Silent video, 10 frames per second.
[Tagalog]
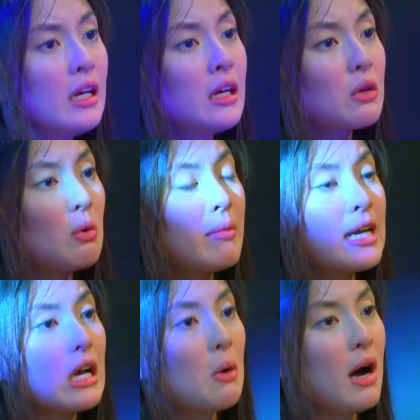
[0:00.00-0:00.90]
Kung may
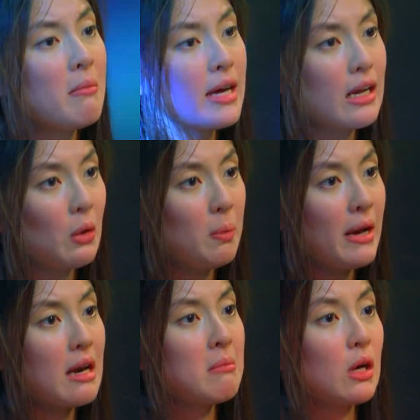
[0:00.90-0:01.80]
nagawa man ako
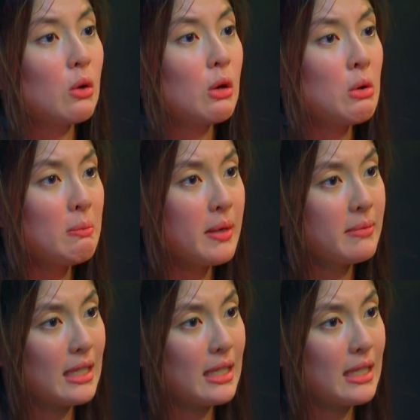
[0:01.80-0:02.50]
para magulo yung pamilya,